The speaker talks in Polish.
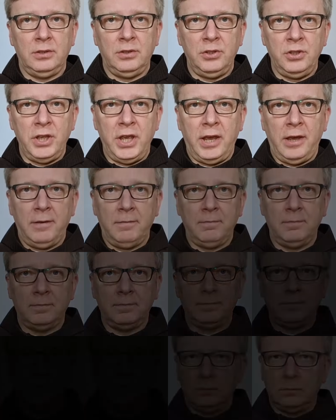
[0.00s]
nie.
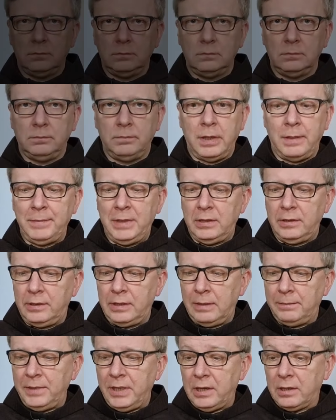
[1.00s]

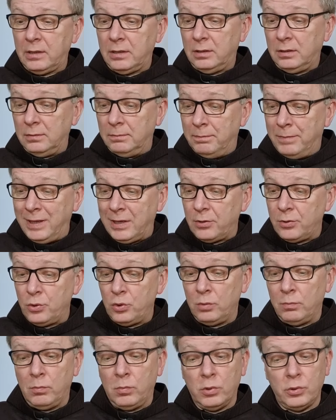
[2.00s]
Pamiętam, jak
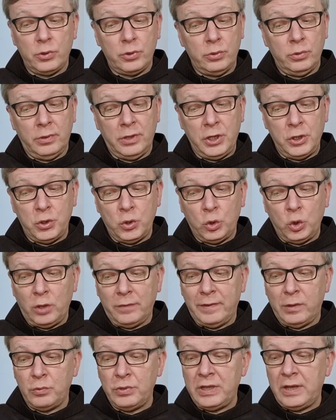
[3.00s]
bardzo mocno
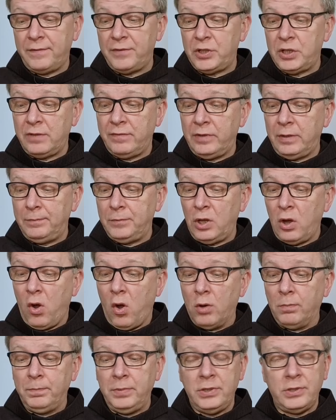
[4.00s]
rezonował zawsze we mnie
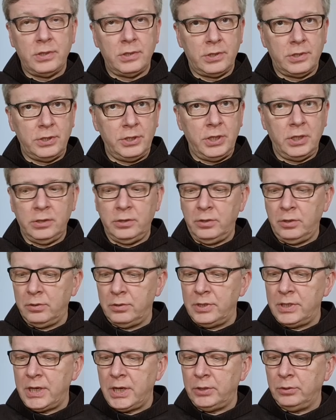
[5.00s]
opis z Księgi
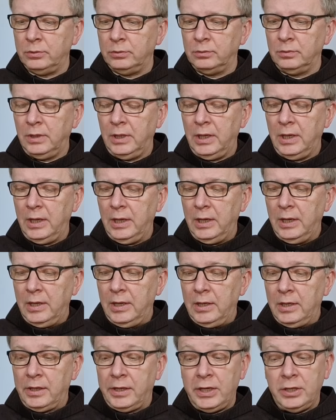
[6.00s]
Rodzaju,
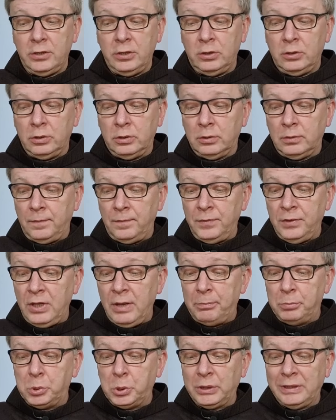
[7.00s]
kiedy to
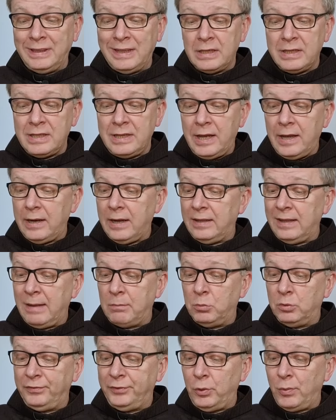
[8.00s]
niepłodna Sara
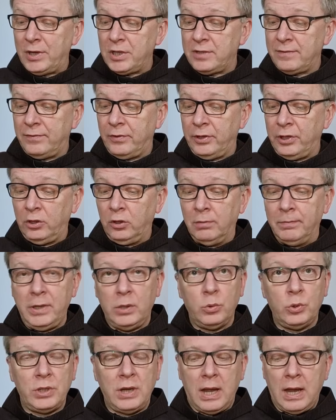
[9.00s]
namówiła swojego
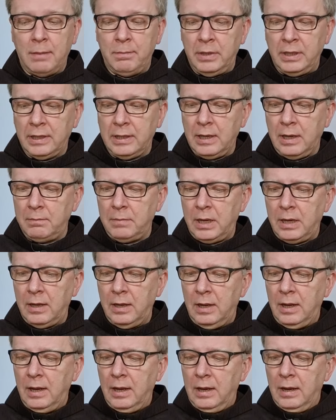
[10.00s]
męża Abrahama,
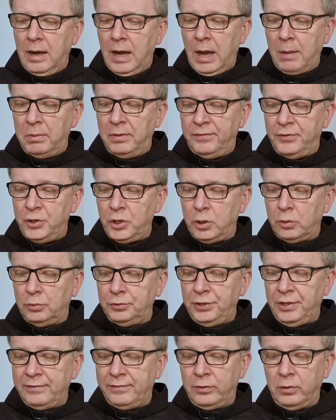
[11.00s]
aby wziął
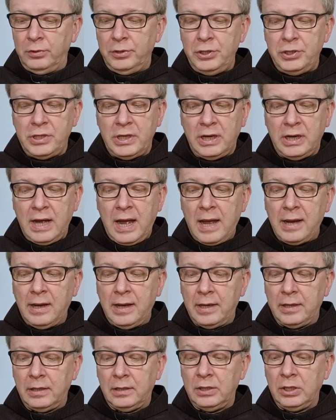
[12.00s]
niewolnicę
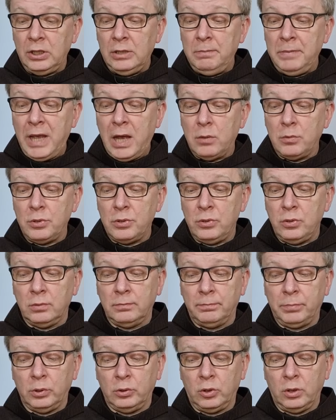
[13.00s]
Hagar i miał z
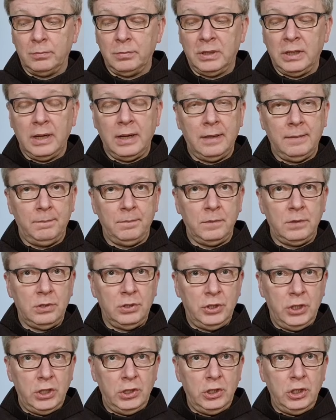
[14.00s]
nią potomka,
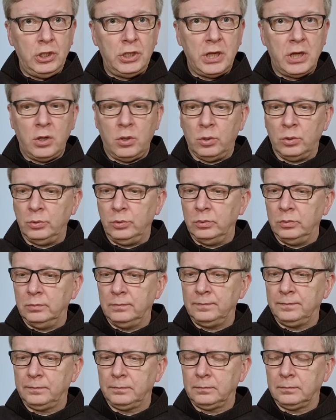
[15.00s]
dziedzica rodu.
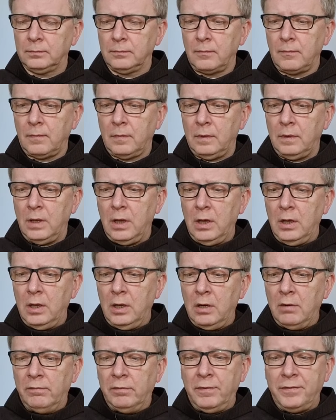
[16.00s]

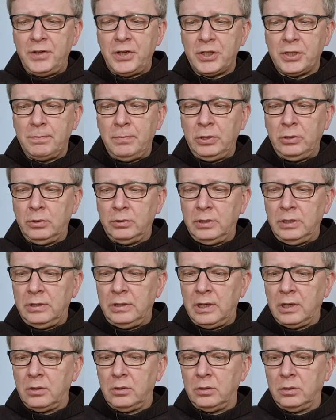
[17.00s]
Wówczas metodę
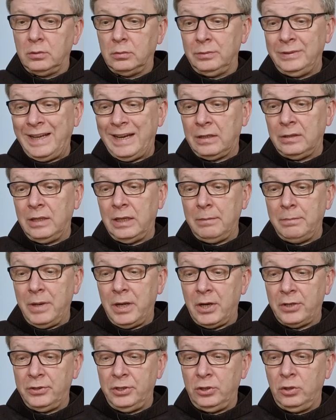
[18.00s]
taką jak
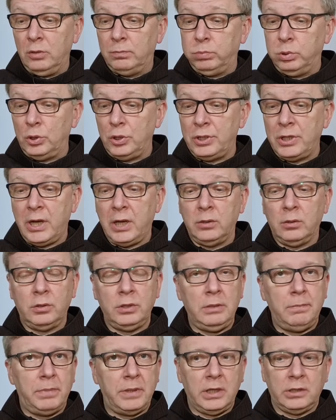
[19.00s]
najbardziej dopuszczano
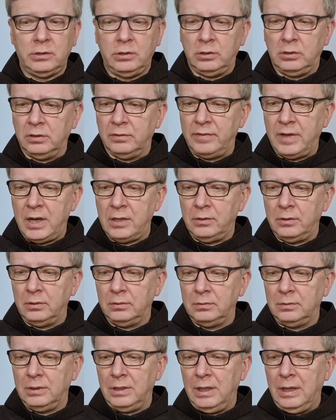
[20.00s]
i
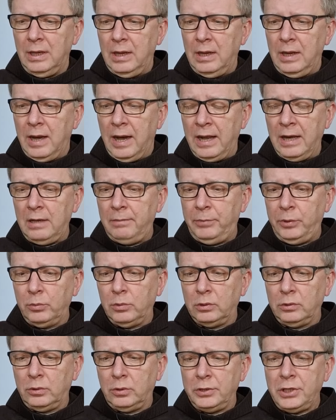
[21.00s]
praktykowano ale
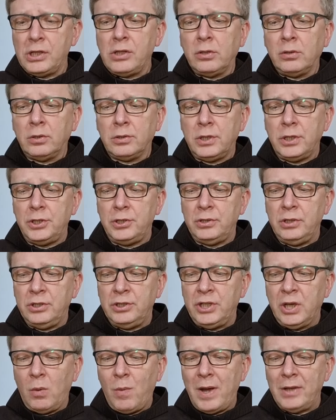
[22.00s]
było to jednocześnie
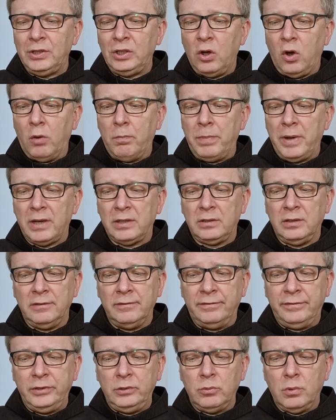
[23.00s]
działanie oparte
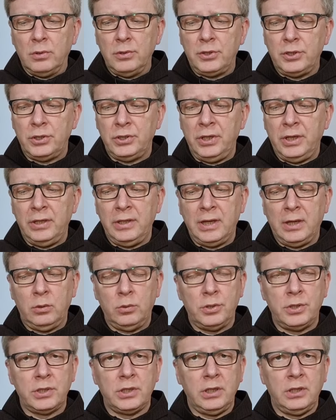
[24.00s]
wyłącznie na
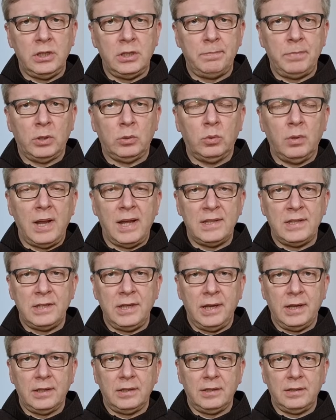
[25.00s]
ludzkich
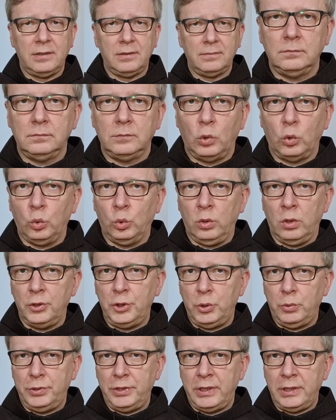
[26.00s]
spekulacjach.
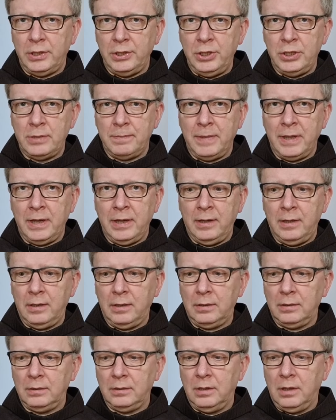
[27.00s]
Urodził się
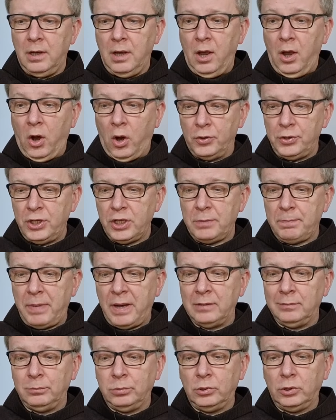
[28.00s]
Ismael, chociaż
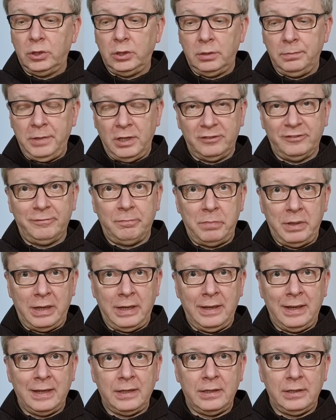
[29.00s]
Pan Bóg miał w
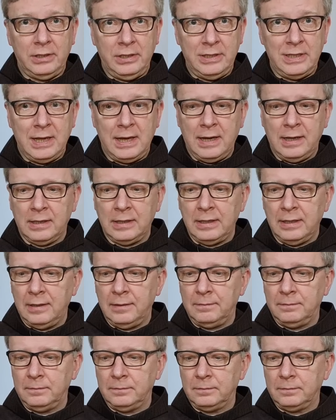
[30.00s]
planach
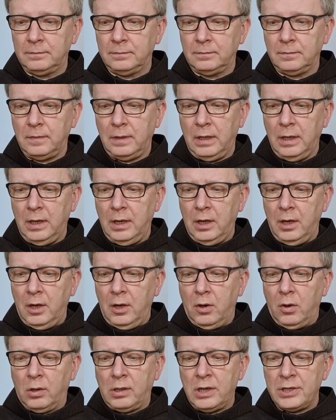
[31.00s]
Izaaka.
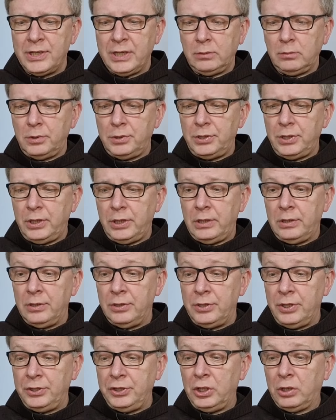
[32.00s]
Okazało się,
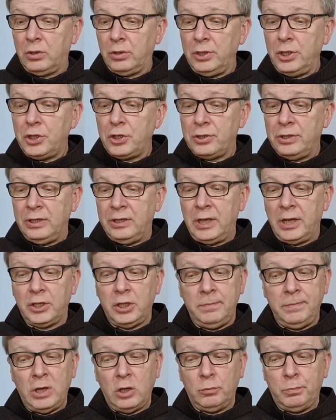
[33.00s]
że niekoniecznie
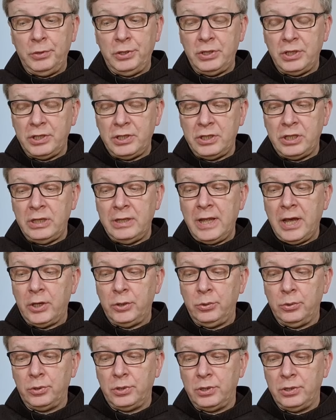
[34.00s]
taki miał być
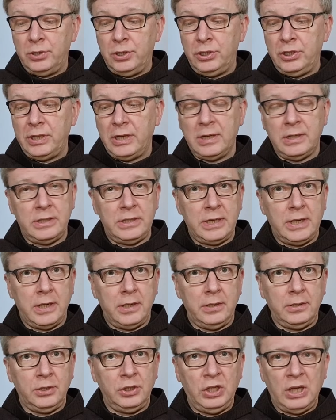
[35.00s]
scenariusz życia
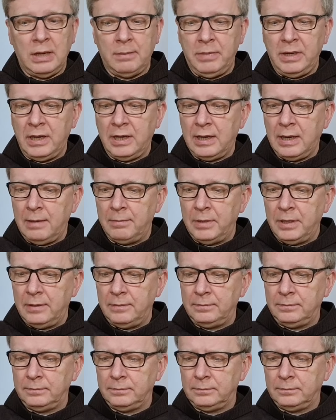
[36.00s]
Sary i Abrahama.